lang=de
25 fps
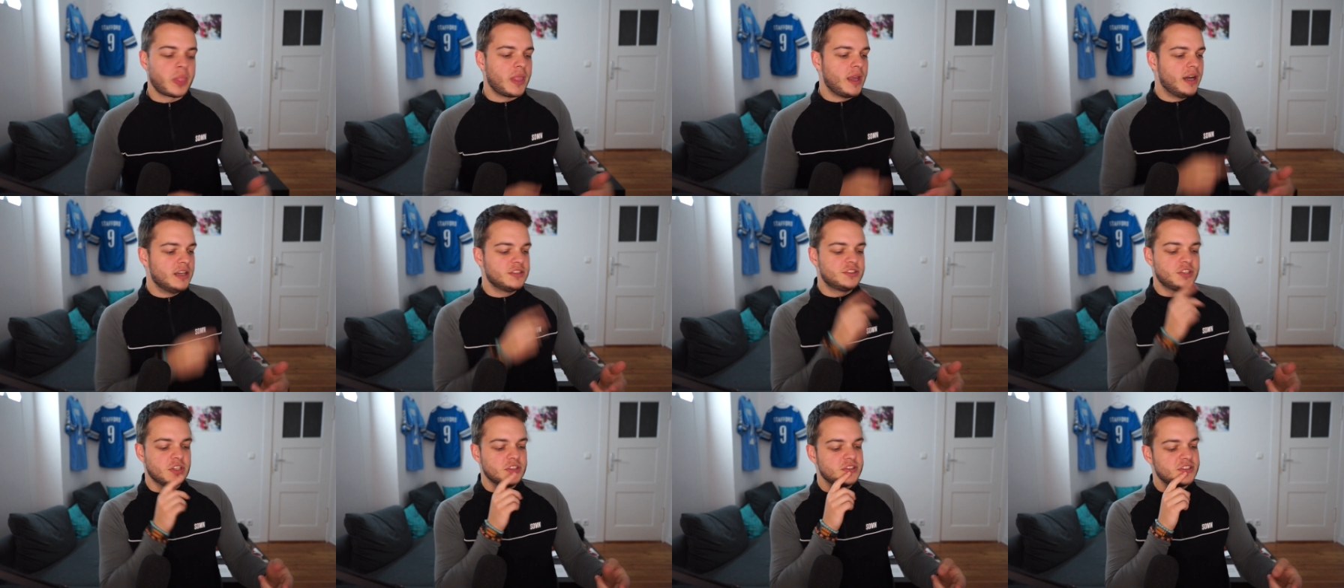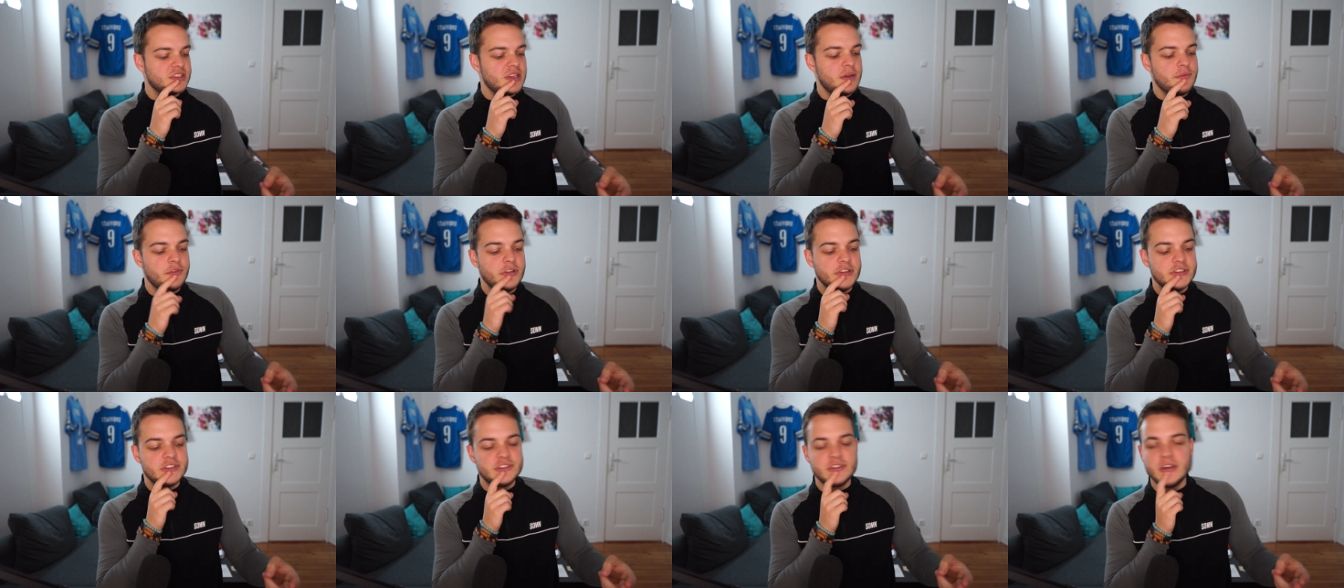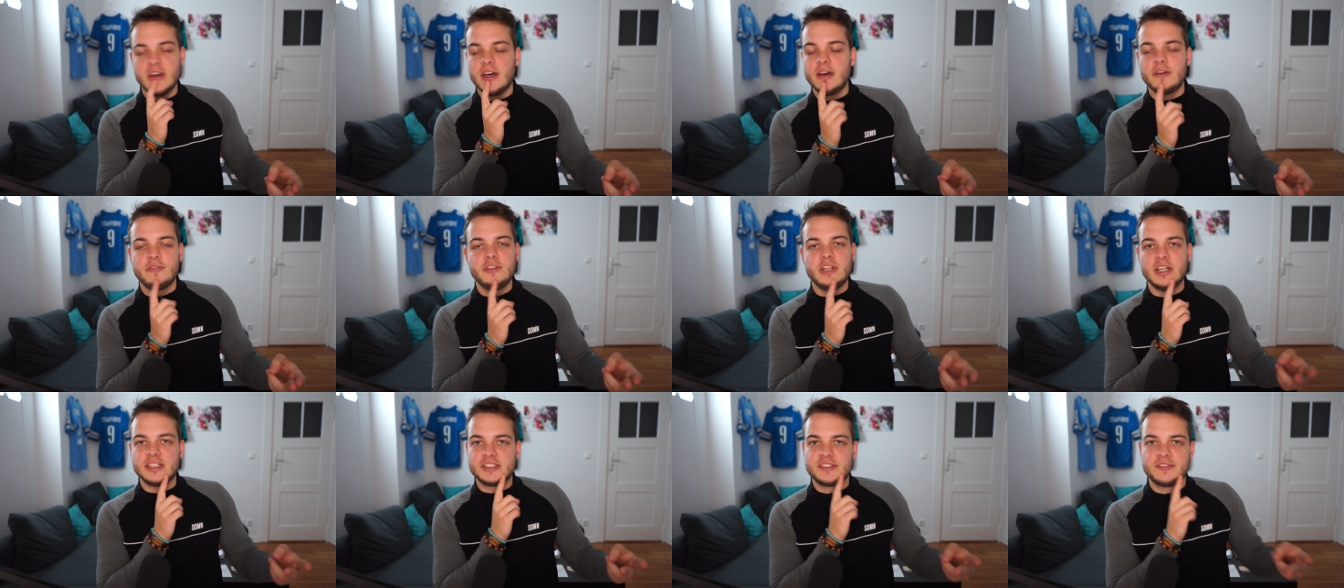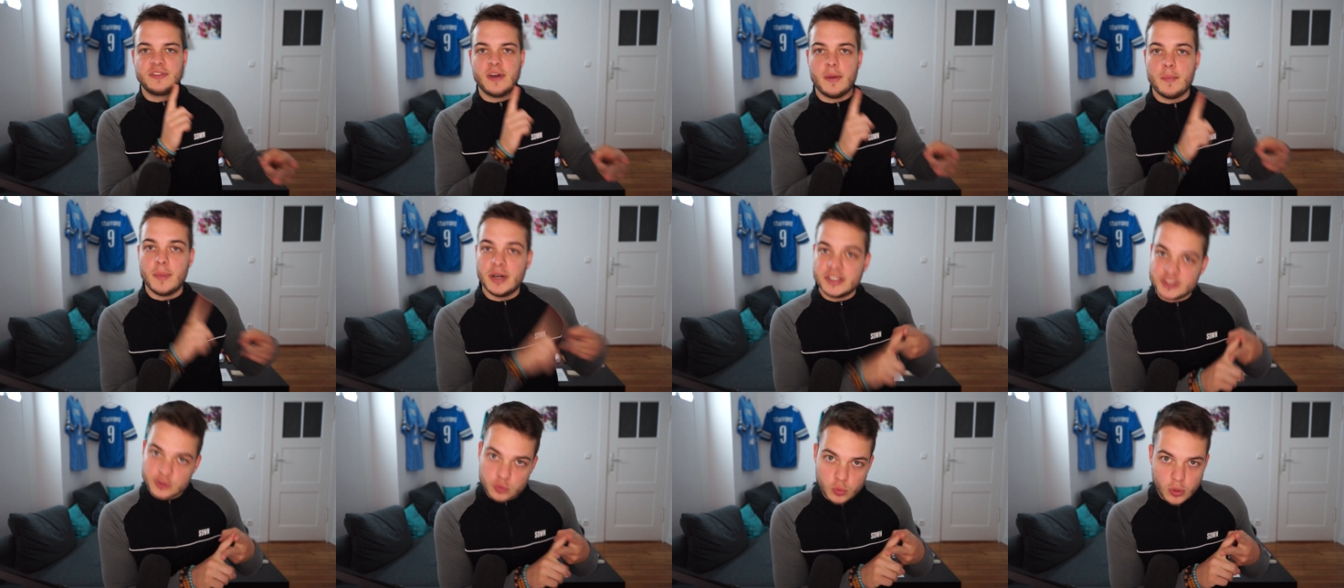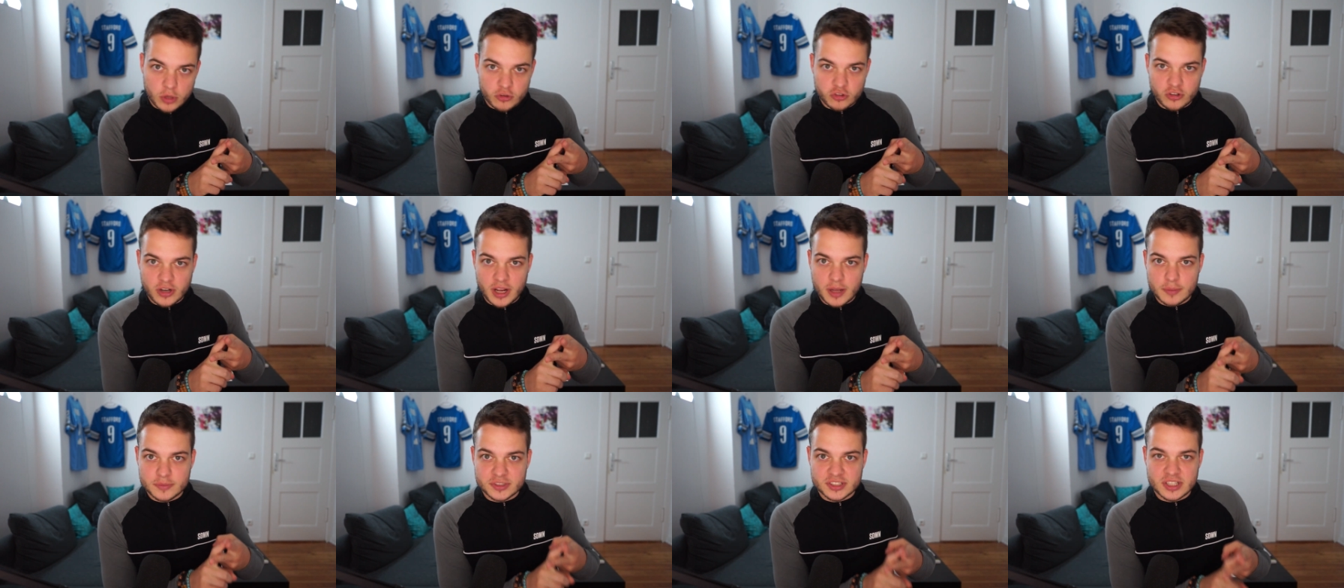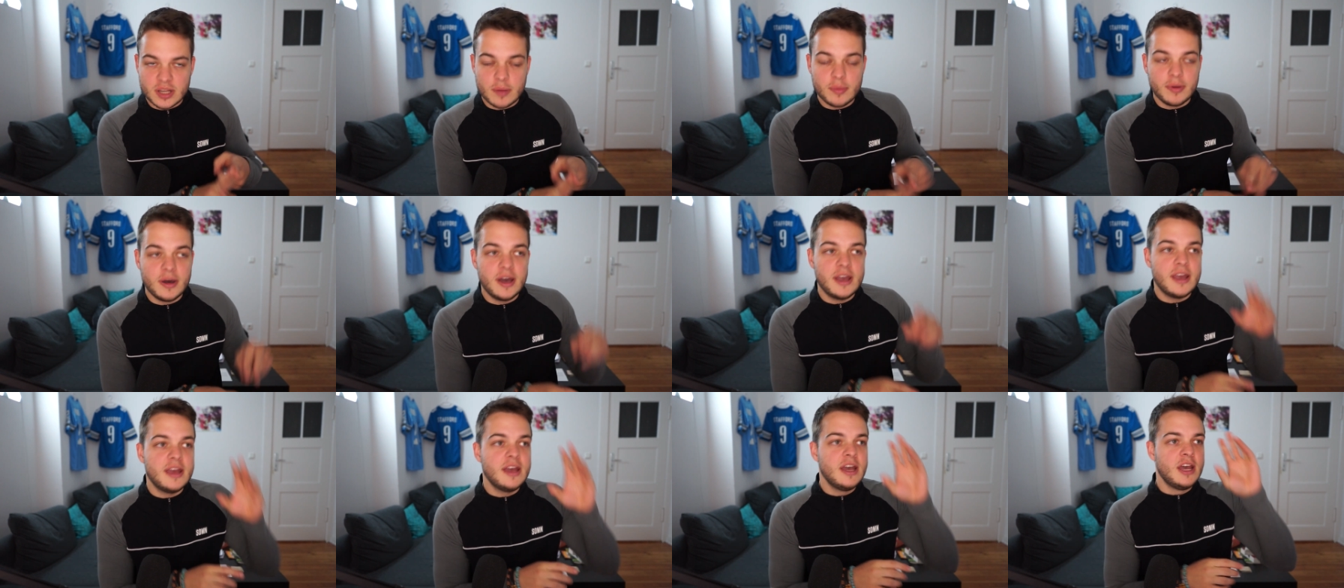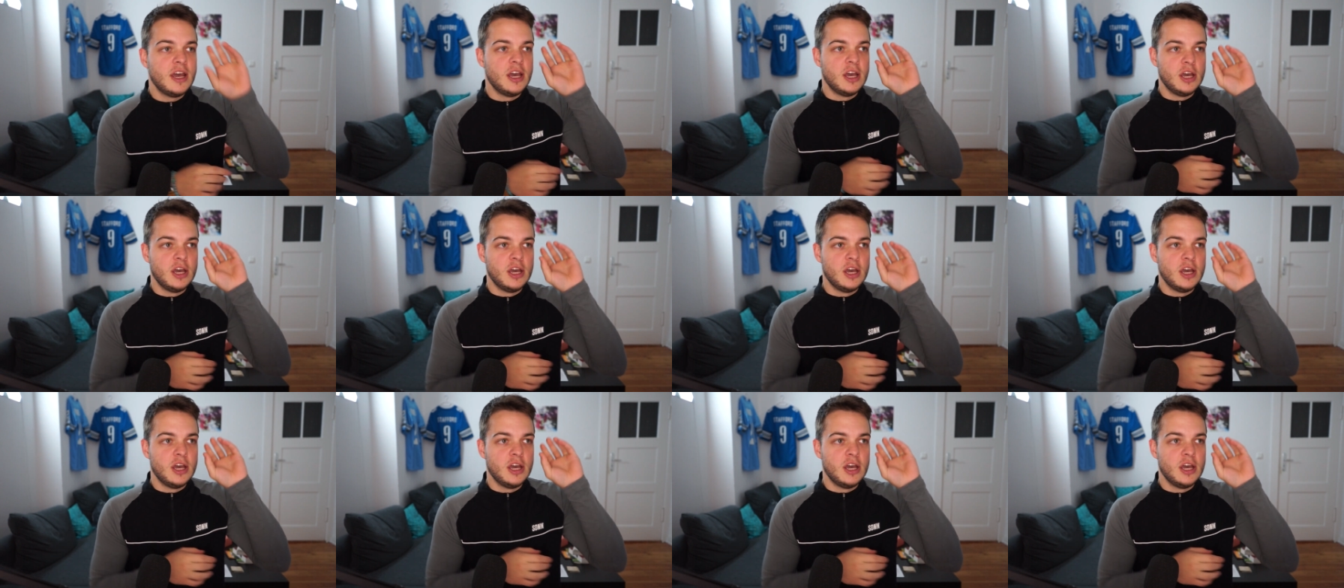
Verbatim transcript: Ansonsten haben wir äh, wieder zwei Must-Watch-Games dabei